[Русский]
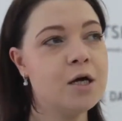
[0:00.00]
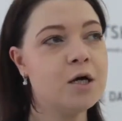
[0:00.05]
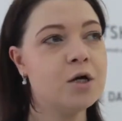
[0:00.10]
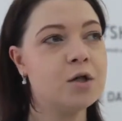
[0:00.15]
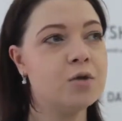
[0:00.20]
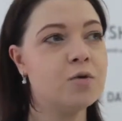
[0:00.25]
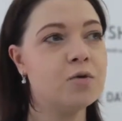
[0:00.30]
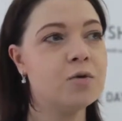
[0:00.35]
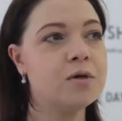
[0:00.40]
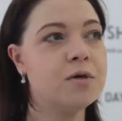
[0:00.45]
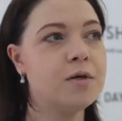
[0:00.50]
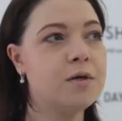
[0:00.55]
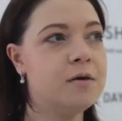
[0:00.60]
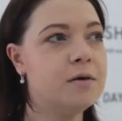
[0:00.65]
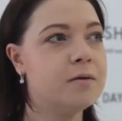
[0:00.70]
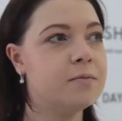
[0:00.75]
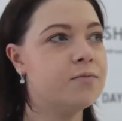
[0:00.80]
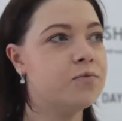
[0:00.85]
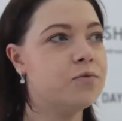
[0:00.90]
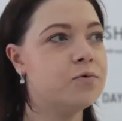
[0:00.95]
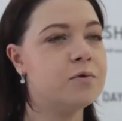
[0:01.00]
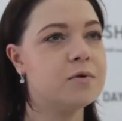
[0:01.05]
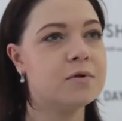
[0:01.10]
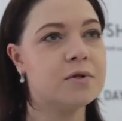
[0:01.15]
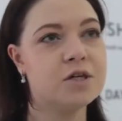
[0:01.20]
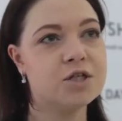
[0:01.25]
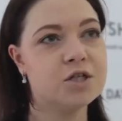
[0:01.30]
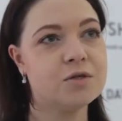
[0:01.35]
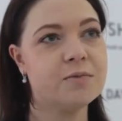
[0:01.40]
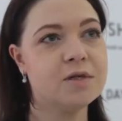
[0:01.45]
но и по
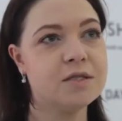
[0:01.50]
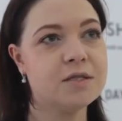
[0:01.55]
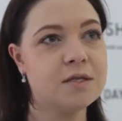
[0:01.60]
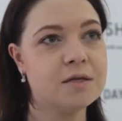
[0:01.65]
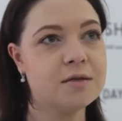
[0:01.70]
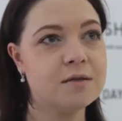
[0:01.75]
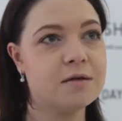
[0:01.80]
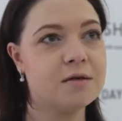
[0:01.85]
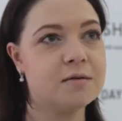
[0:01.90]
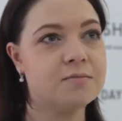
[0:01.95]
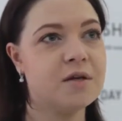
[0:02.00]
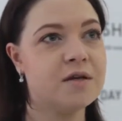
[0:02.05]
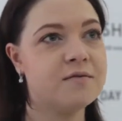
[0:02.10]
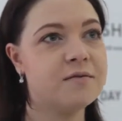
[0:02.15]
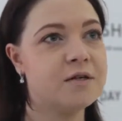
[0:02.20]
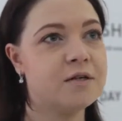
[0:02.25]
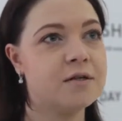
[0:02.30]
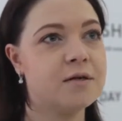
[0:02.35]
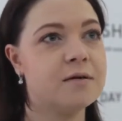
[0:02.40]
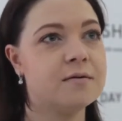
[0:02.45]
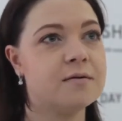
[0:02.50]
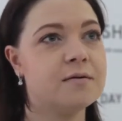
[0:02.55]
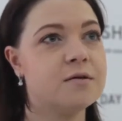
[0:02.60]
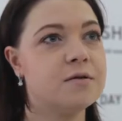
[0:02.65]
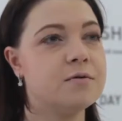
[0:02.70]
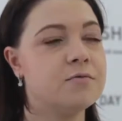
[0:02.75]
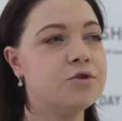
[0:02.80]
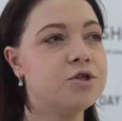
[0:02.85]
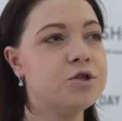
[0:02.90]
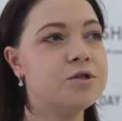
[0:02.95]
нашим оценкам, наверное,
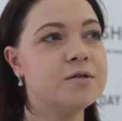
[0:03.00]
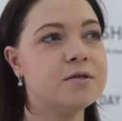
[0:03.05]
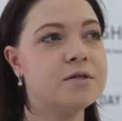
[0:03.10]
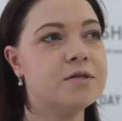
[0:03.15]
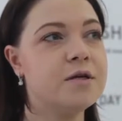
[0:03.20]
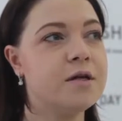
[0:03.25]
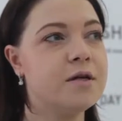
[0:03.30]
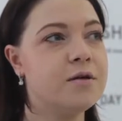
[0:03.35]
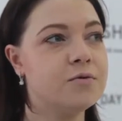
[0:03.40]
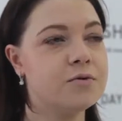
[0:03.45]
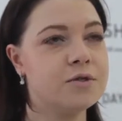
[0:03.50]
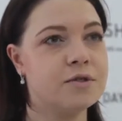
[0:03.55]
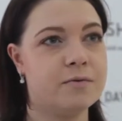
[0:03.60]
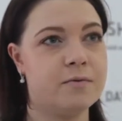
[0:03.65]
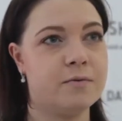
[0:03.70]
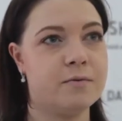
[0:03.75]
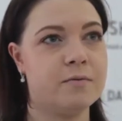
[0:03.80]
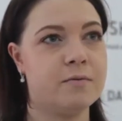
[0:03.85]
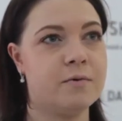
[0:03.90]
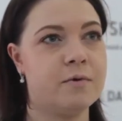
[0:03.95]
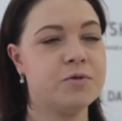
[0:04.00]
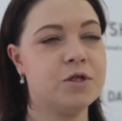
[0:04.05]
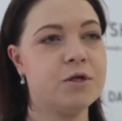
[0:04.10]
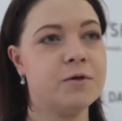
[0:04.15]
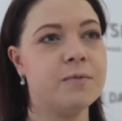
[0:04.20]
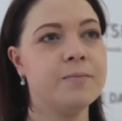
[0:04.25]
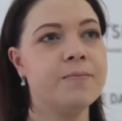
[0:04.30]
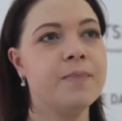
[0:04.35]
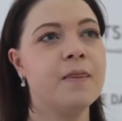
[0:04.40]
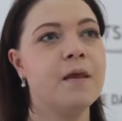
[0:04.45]
очень серьезного
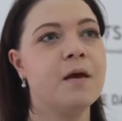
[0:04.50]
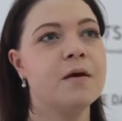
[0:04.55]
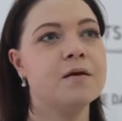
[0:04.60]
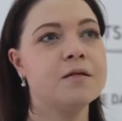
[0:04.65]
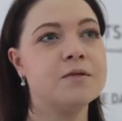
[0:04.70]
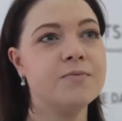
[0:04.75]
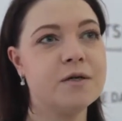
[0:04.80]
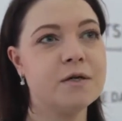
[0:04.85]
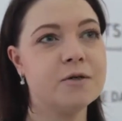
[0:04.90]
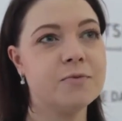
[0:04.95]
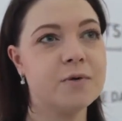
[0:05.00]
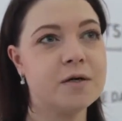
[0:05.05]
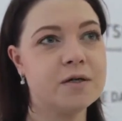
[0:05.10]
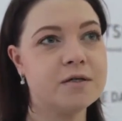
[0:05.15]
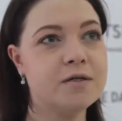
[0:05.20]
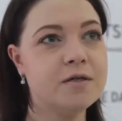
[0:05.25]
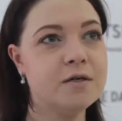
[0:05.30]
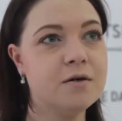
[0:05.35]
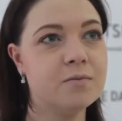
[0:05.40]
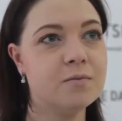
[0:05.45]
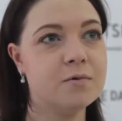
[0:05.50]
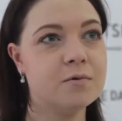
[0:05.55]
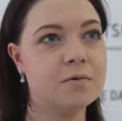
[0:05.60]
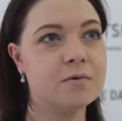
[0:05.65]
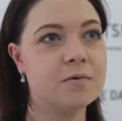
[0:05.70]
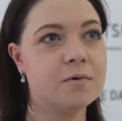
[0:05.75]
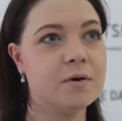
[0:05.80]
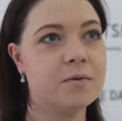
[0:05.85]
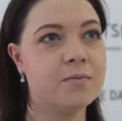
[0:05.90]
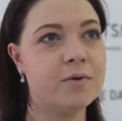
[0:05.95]
вообще изменит
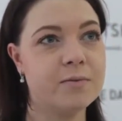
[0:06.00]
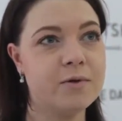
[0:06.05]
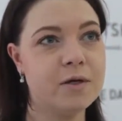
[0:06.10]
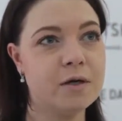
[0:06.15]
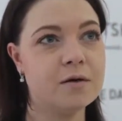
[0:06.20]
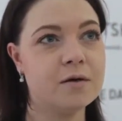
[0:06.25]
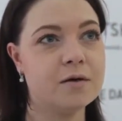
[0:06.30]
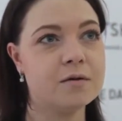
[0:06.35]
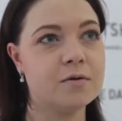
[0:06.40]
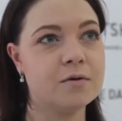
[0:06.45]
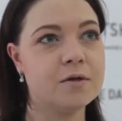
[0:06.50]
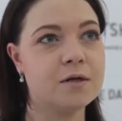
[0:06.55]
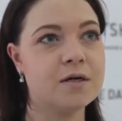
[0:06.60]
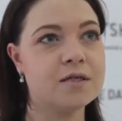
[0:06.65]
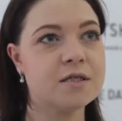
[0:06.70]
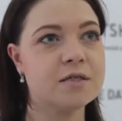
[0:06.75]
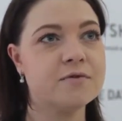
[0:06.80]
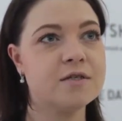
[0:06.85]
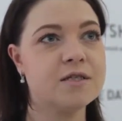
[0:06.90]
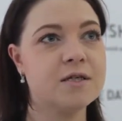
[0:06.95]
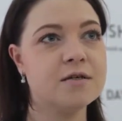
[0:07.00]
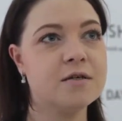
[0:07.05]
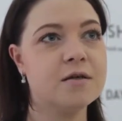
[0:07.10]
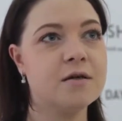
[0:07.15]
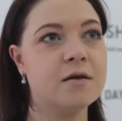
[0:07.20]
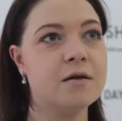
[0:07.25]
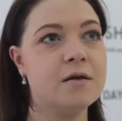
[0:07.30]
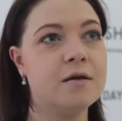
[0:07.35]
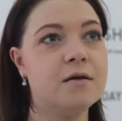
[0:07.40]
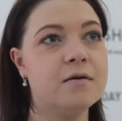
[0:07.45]
парадигму а, применения контрольно-кассовой
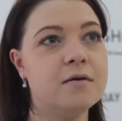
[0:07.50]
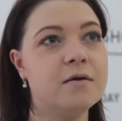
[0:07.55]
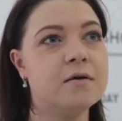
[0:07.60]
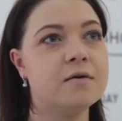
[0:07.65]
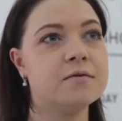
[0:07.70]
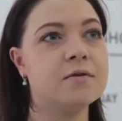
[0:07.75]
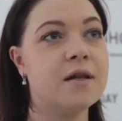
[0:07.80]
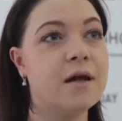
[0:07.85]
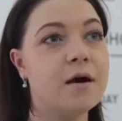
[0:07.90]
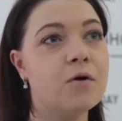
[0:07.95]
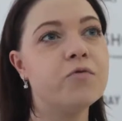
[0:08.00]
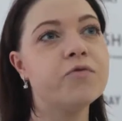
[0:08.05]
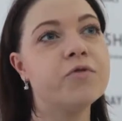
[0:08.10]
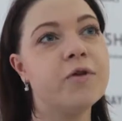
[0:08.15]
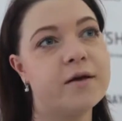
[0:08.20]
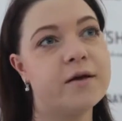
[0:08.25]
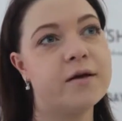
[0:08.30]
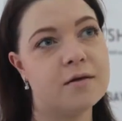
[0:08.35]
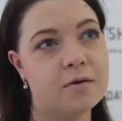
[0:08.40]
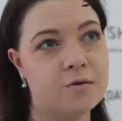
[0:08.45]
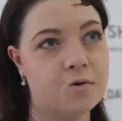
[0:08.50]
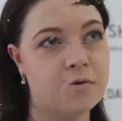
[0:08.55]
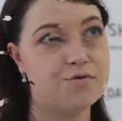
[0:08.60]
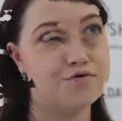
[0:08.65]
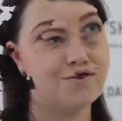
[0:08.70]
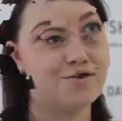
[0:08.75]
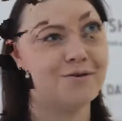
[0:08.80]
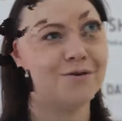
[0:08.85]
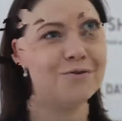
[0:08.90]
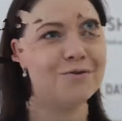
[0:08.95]
техники и для офлайн
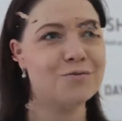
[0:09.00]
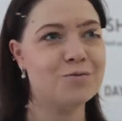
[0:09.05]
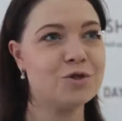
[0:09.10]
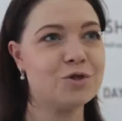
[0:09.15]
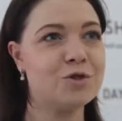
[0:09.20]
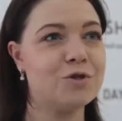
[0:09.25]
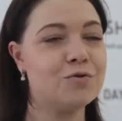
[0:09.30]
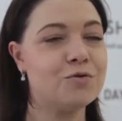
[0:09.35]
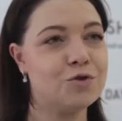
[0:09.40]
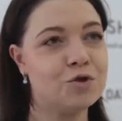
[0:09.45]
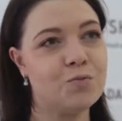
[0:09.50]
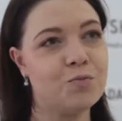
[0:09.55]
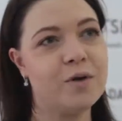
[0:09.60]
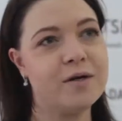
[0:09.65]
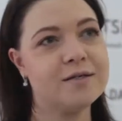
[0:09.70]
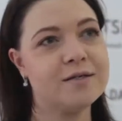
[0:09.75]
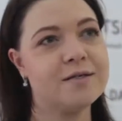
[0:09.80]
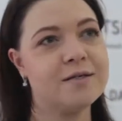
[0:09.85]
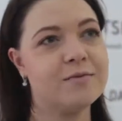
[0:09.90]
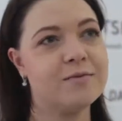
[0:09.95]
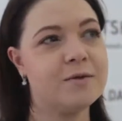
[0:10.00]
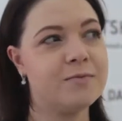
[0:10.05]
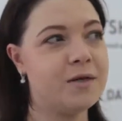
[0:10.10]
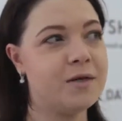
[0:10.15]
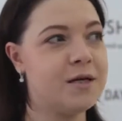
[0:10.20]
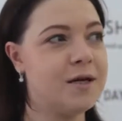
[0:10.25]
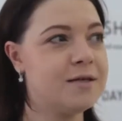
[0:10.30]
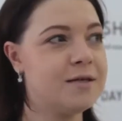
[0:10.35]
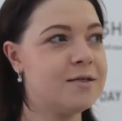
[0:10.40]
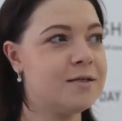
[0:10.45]
торговли. Я думаю, что это очень полезное
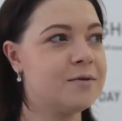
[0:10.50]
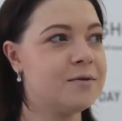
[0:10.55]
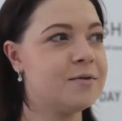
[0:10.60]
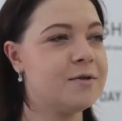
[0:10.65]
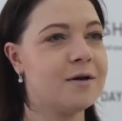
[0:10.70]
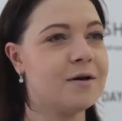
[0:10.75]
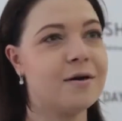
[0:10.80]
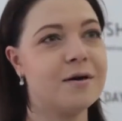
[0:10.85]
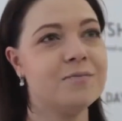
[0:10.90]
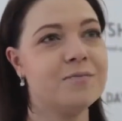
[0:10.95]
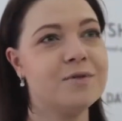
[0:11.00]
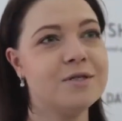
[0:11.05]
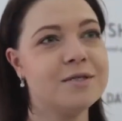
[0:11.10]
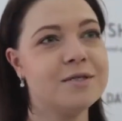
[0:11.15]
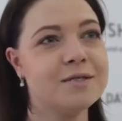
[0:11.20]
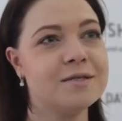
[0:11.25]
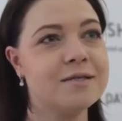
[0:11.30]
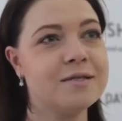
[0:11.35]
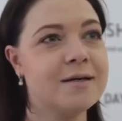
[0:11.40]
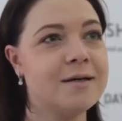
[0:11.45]
мероприятие, так как бизнес